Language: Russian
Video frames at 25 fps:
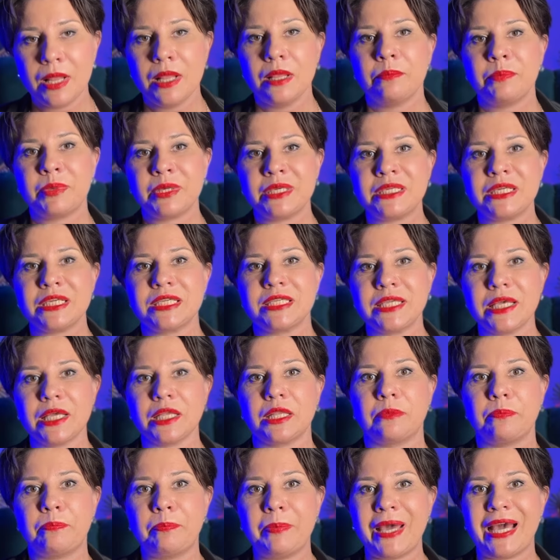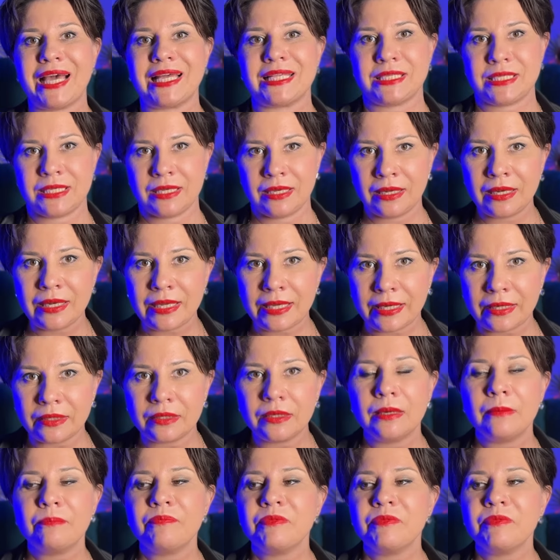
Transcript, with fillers: 55 лет